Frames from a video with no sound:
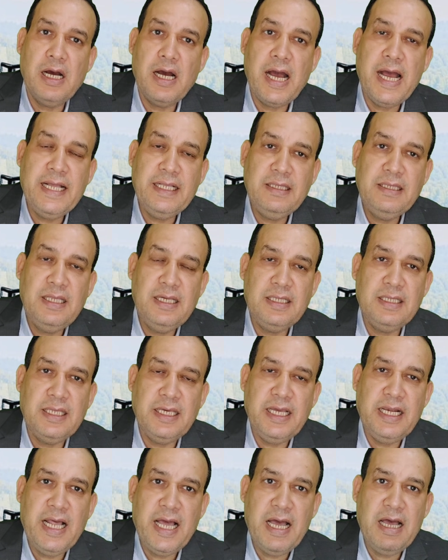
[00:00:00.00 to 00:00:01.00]

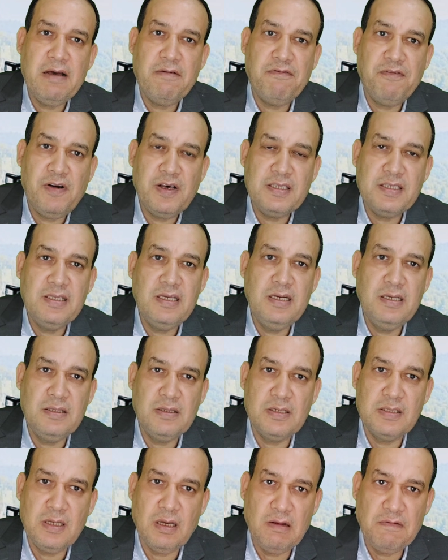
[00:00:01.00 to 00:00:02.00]
أدت إلى فصل
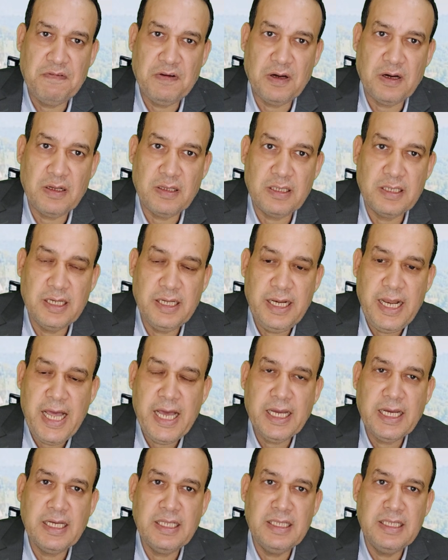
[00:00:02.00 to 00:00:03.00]
الاتصال فقط
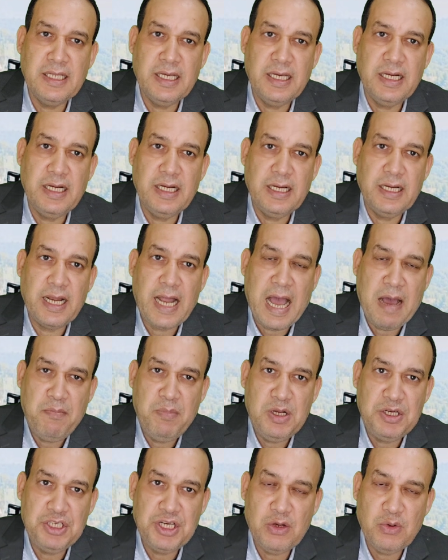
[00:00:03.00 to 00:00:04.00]
لكن
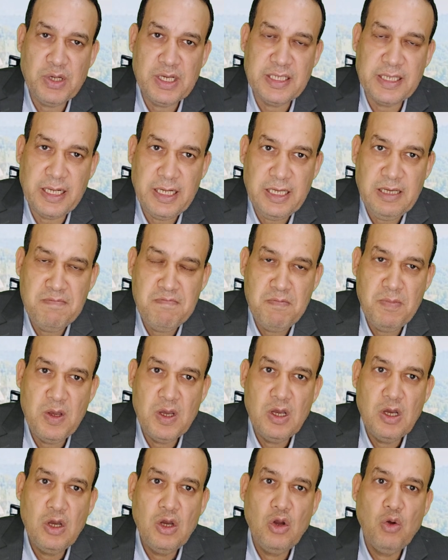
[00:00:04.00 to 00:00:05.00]
الحبل الشوكي سليم
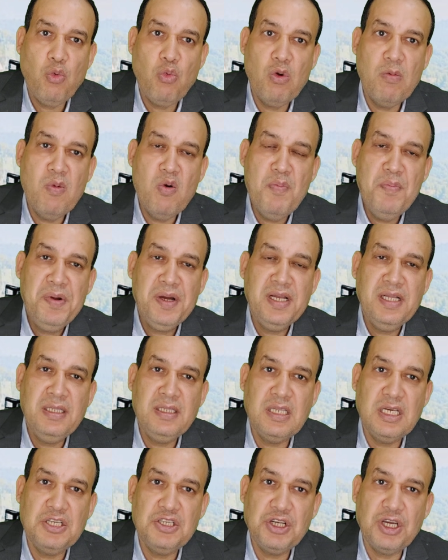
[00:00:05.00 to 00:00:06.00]

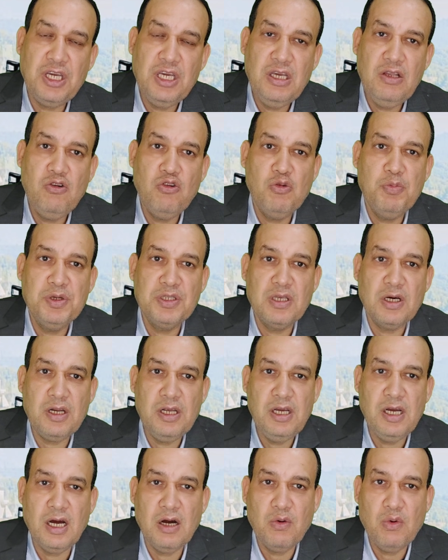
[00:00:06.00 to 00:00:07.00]
وممكن تشغيله
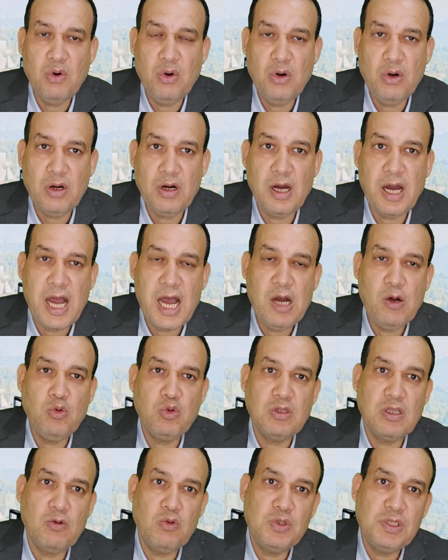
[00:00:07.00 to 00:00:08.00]
بطريقه او اخرى او
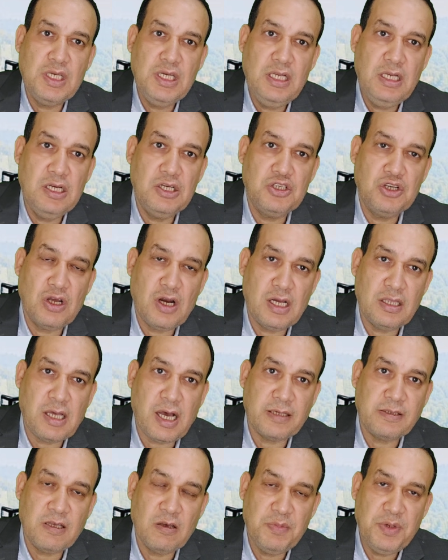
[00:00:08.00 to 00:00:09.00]
توصيل اشارات
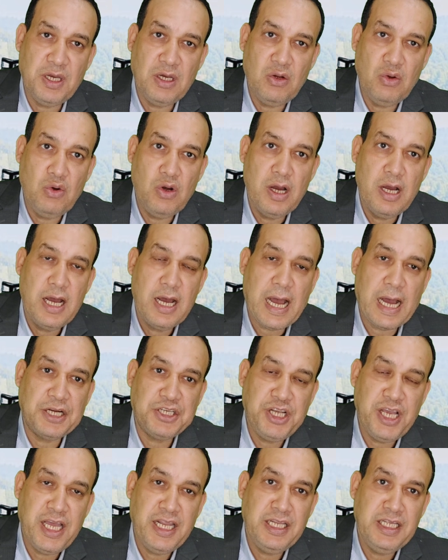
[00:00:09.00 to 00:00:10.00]
عصبيه له
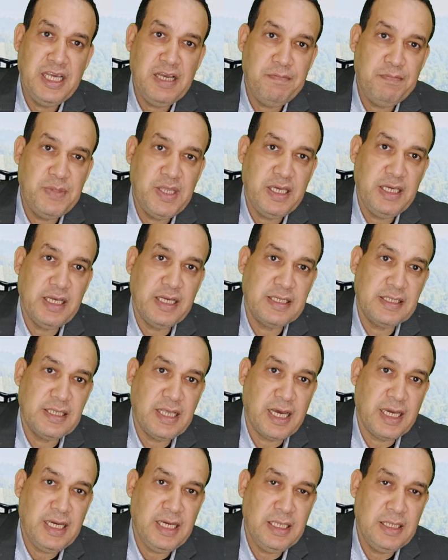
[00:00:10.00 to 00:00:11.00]
عشان يبدا
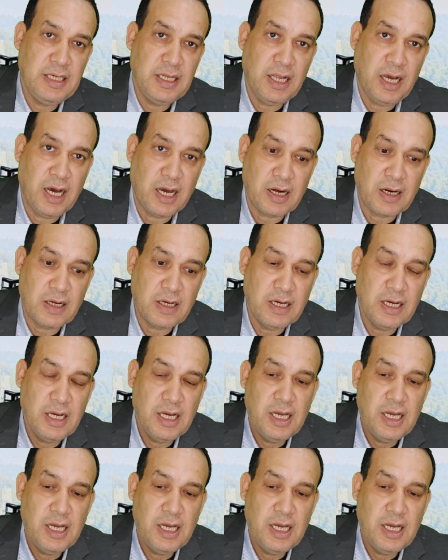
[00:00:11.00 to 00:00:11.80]
يستعيد الحركه.